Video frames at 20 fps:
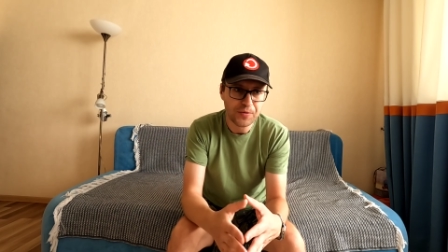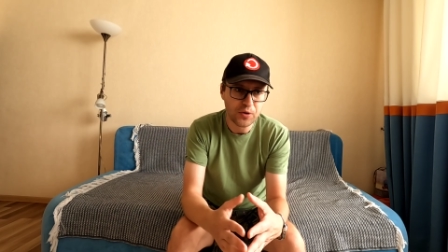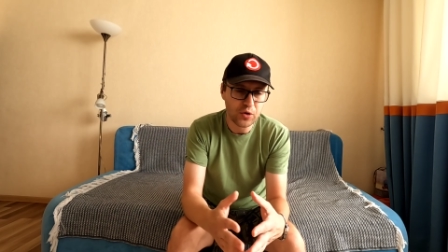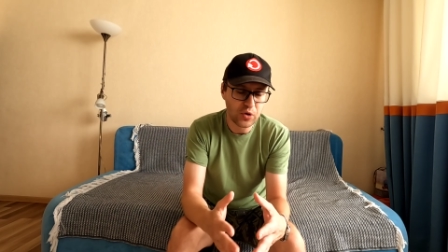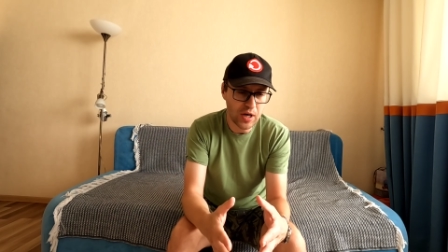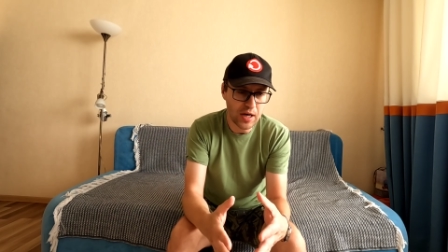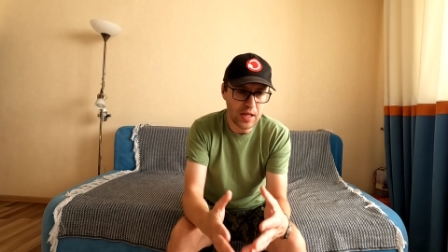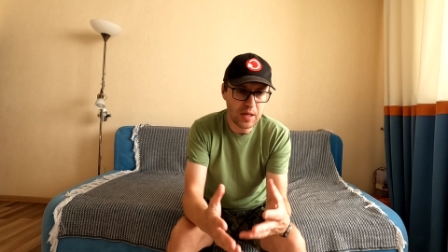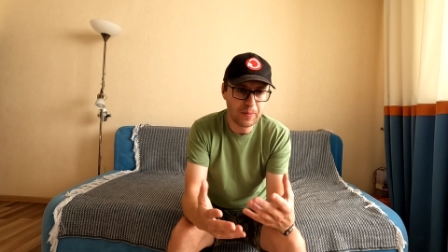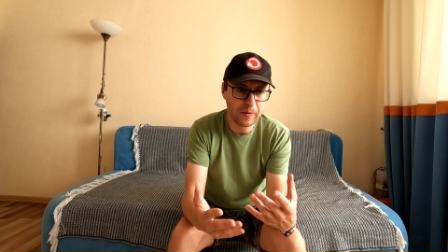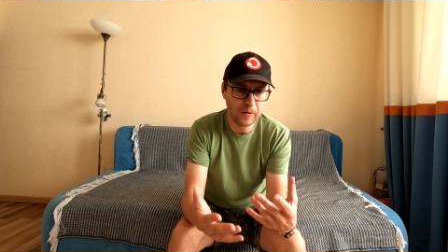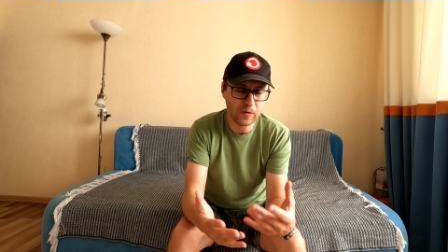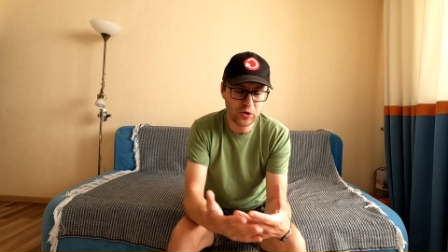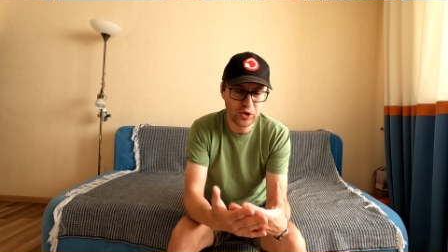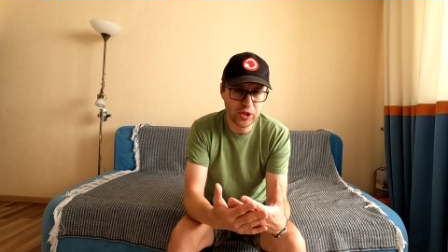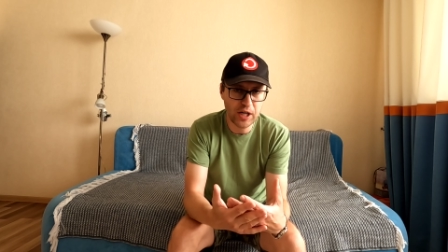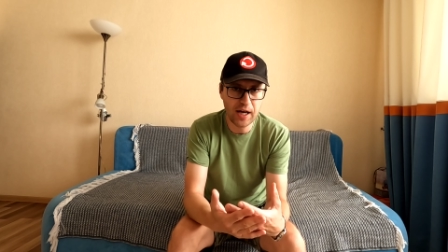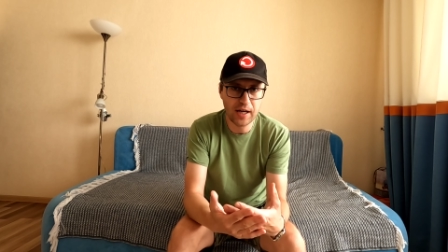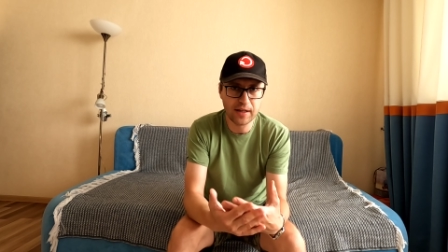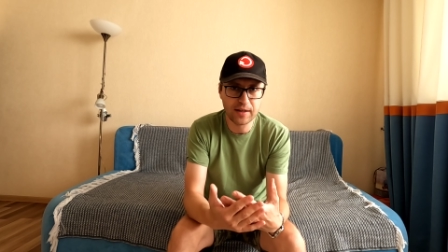я не
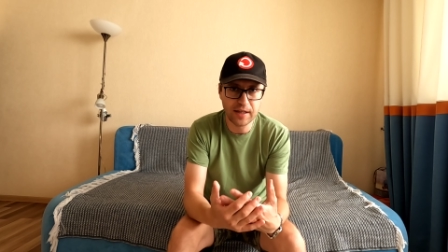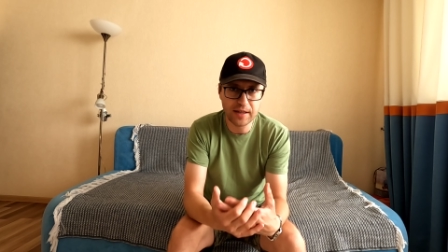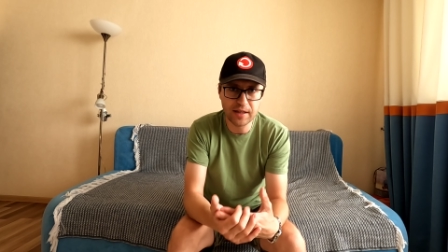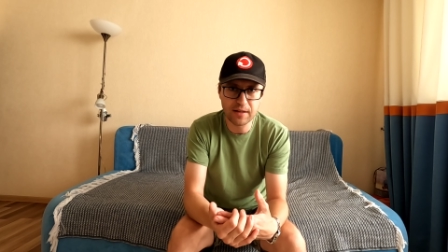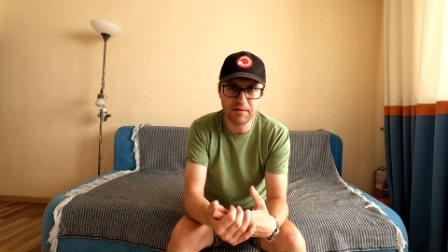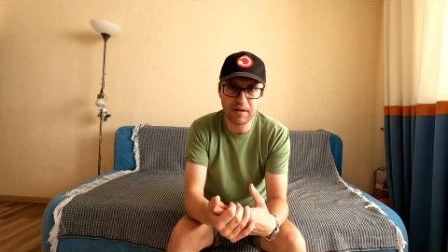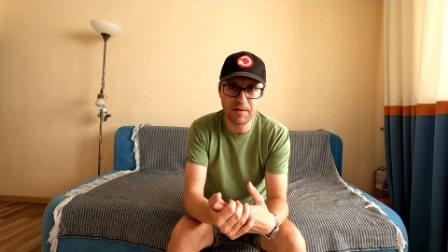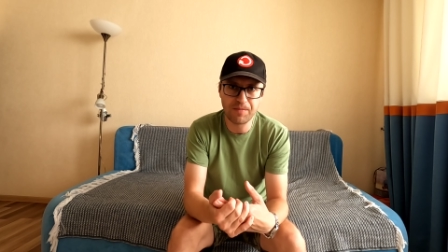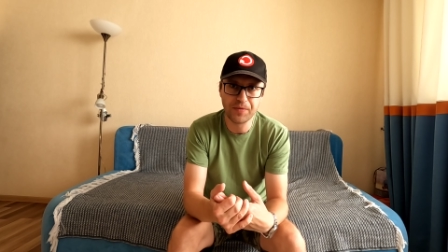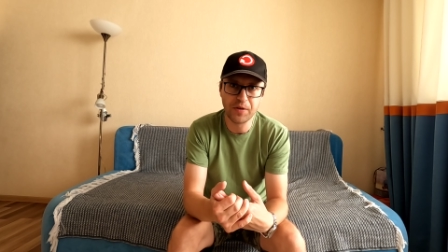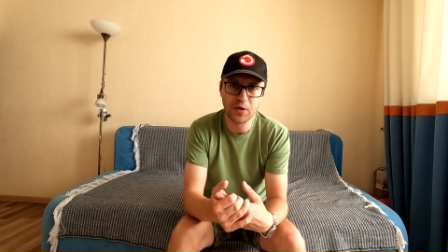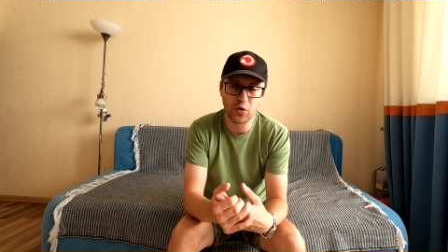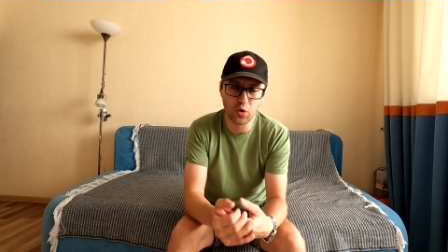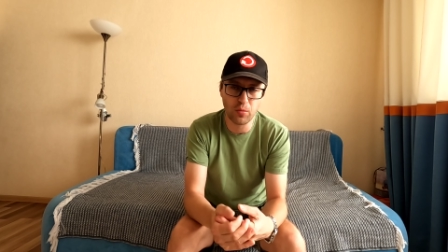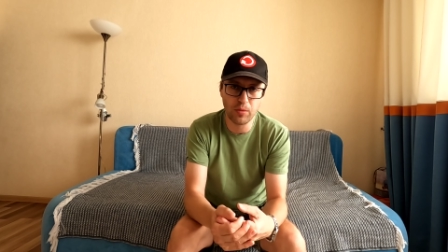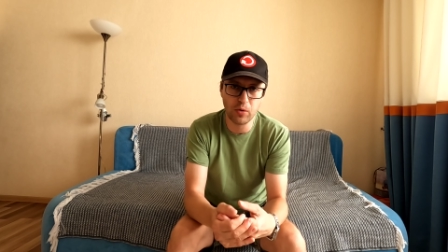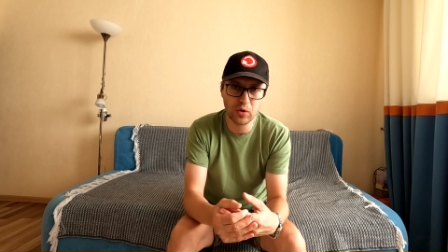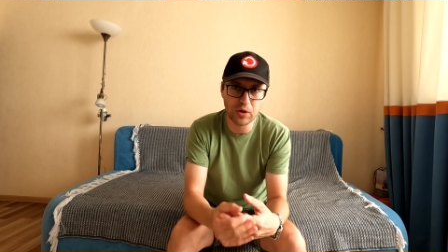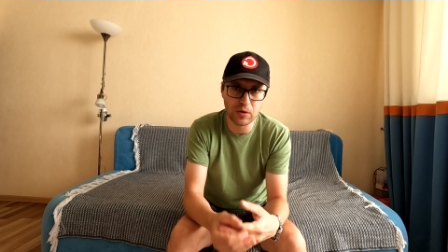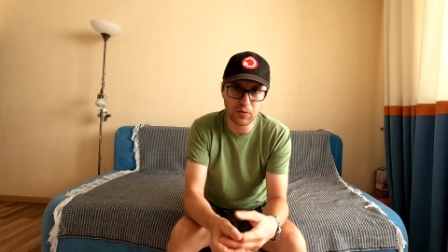получаю от этого,
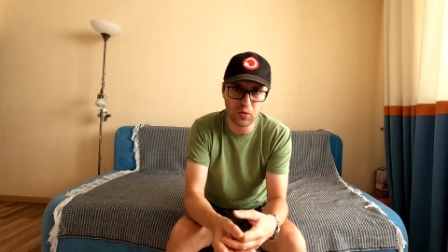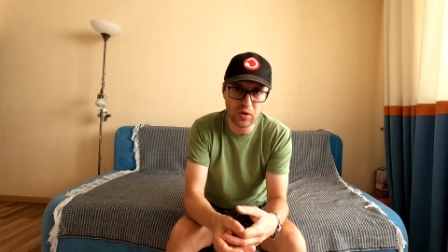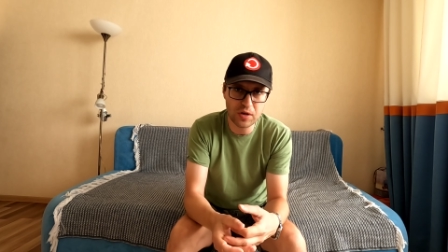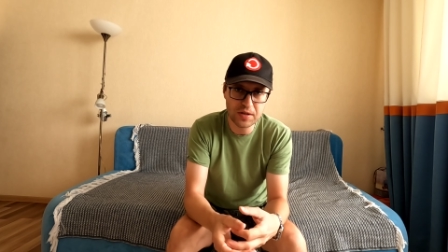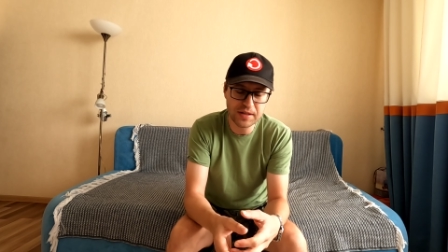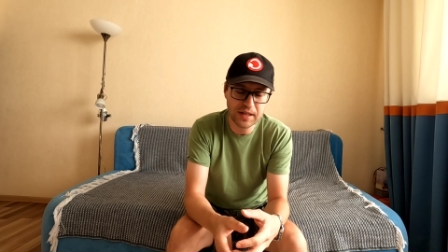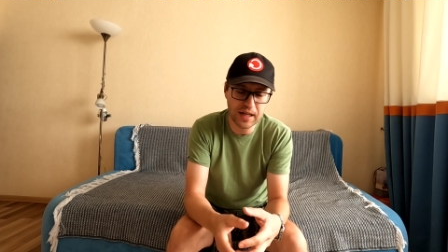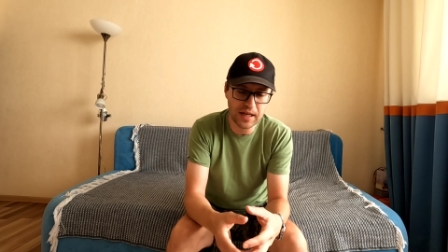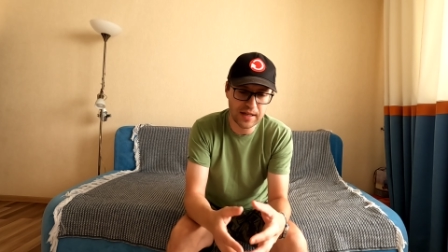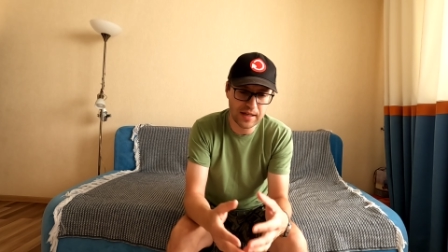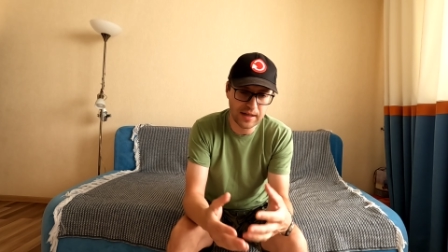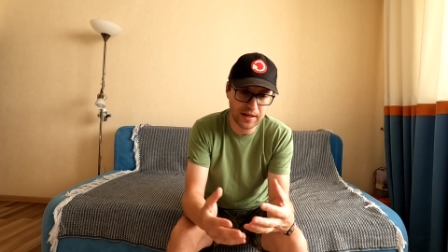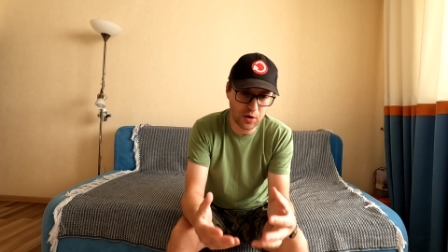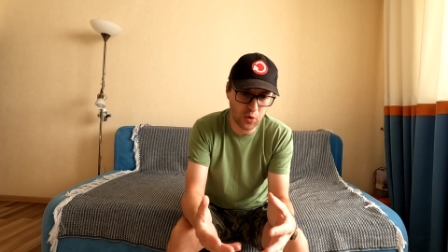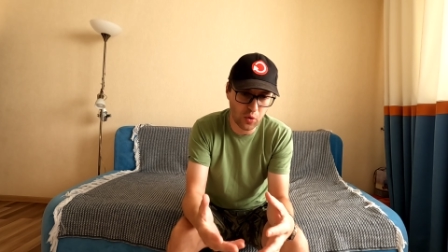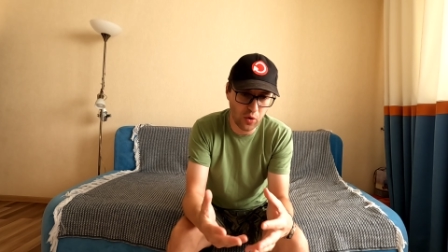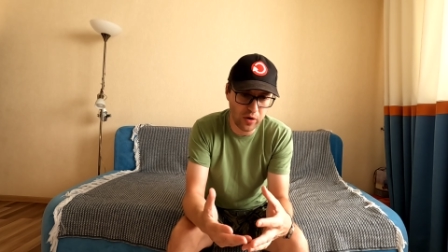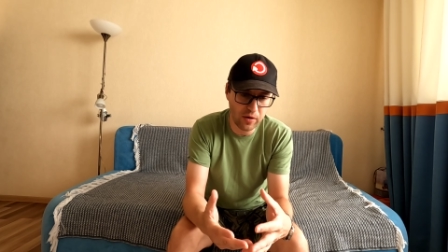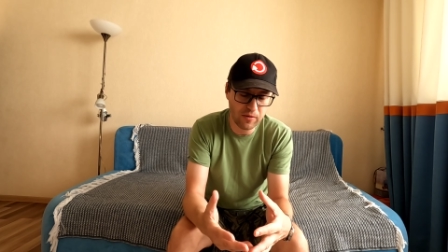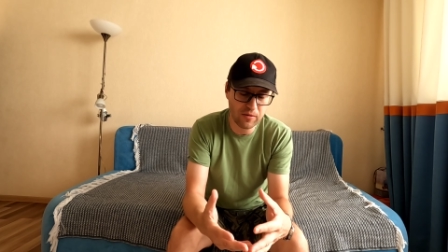кроме удовольствия,
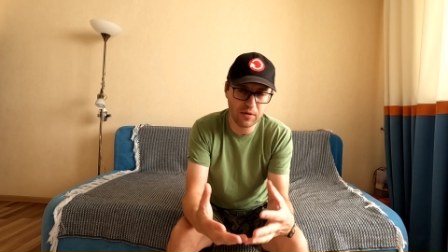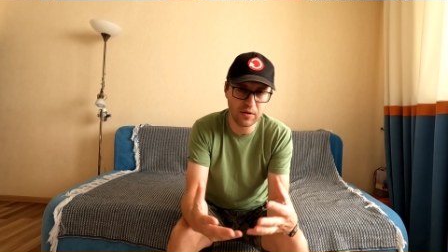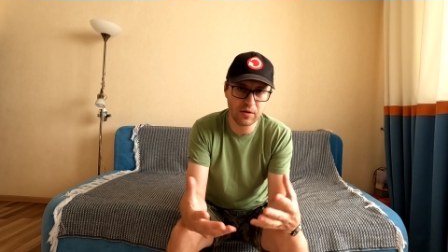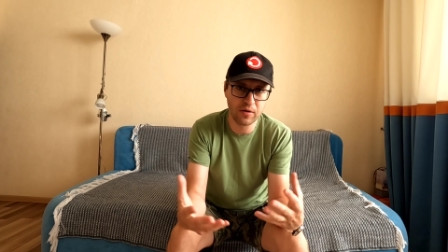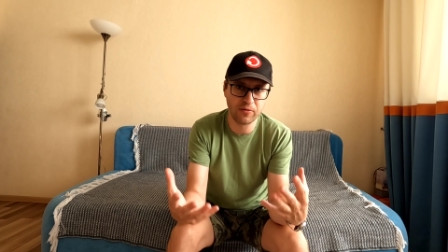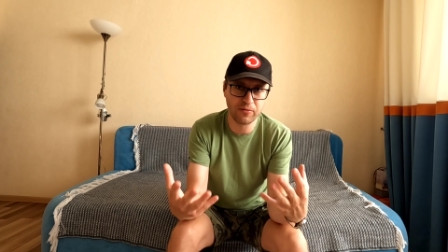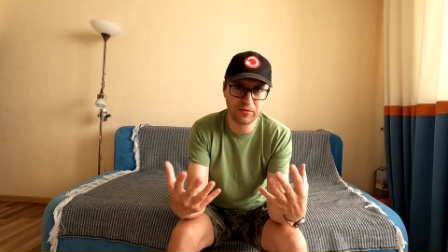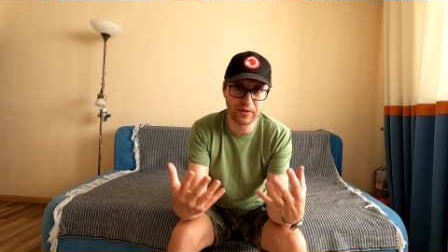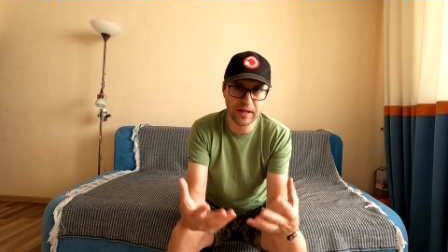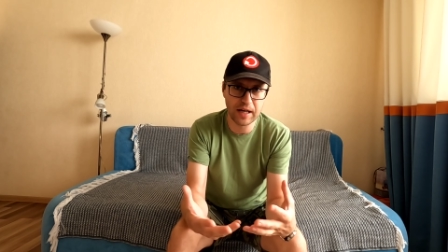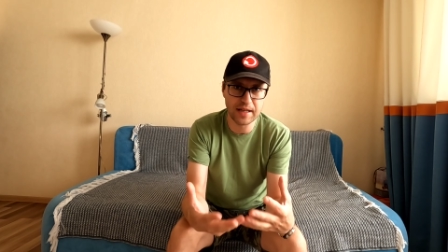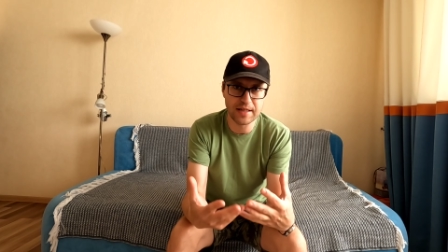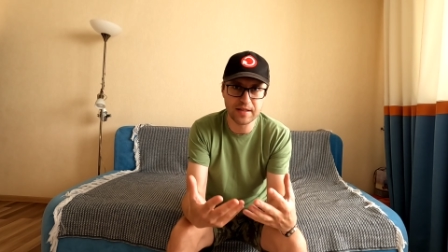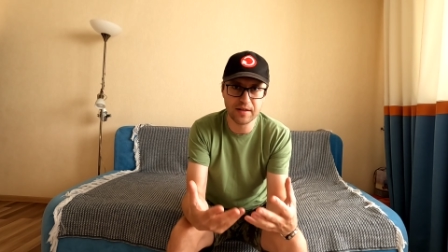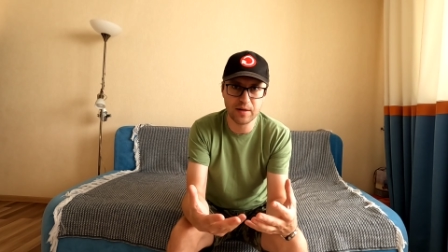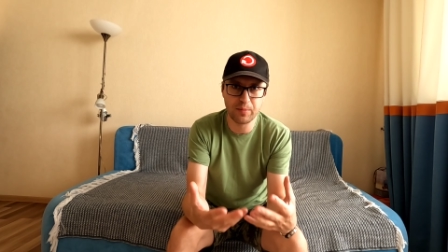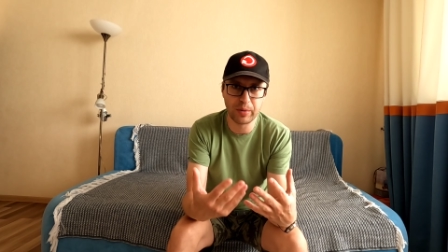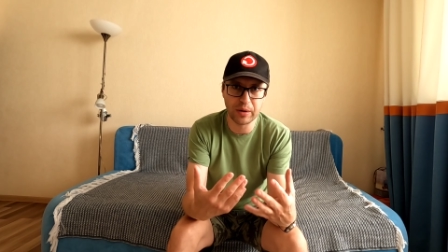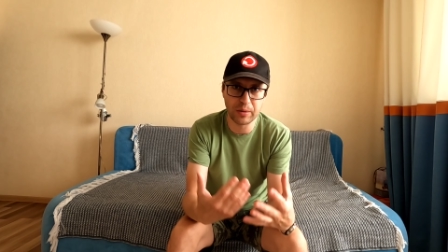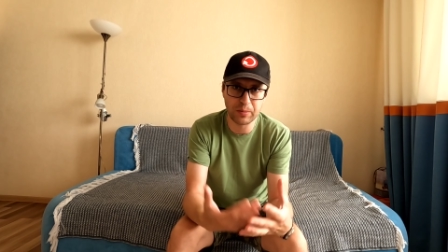никакой э,
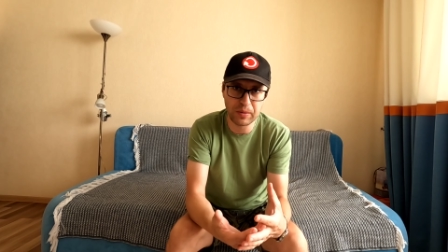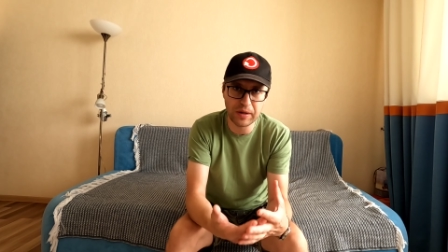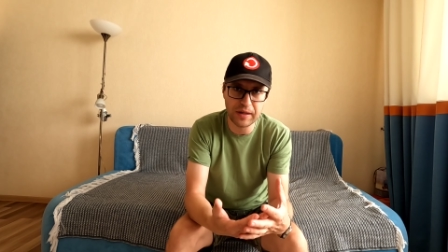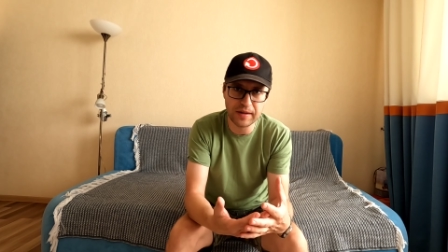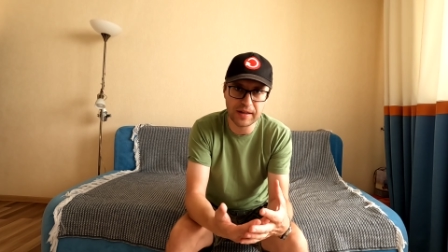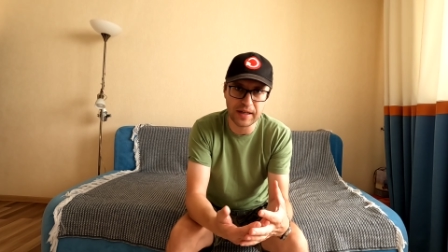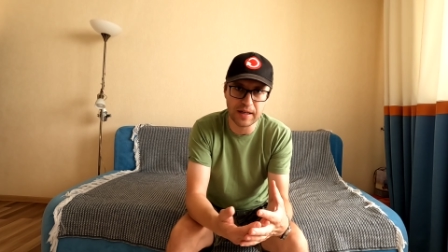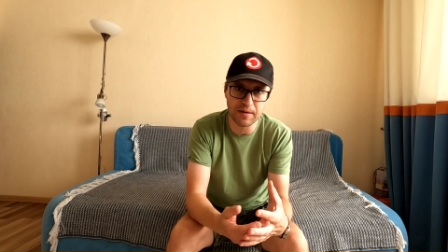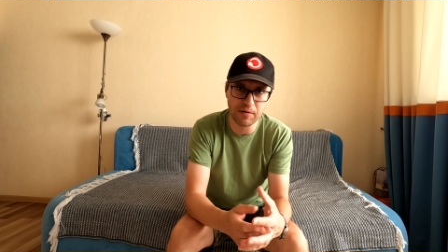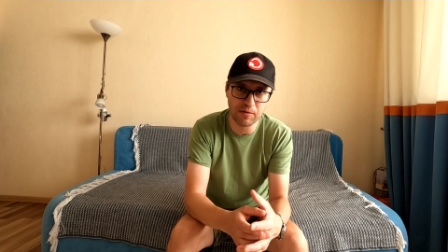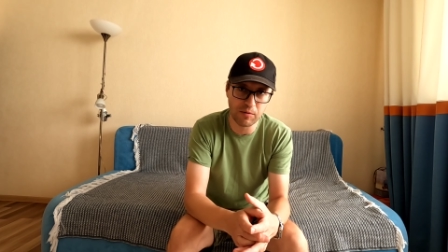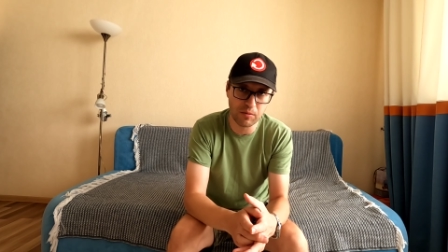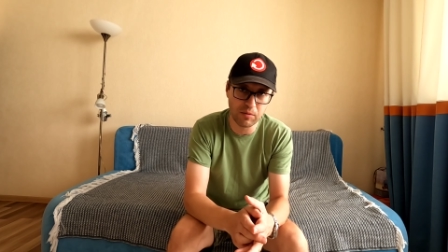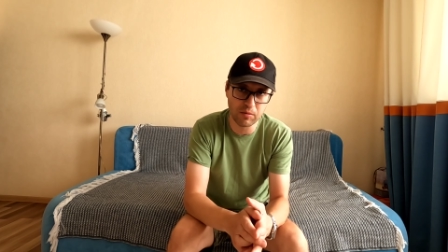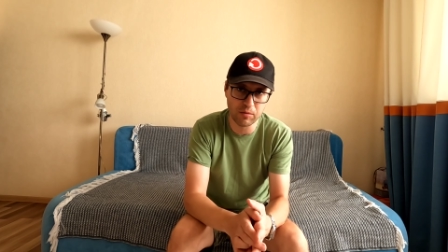финансовой подпитки.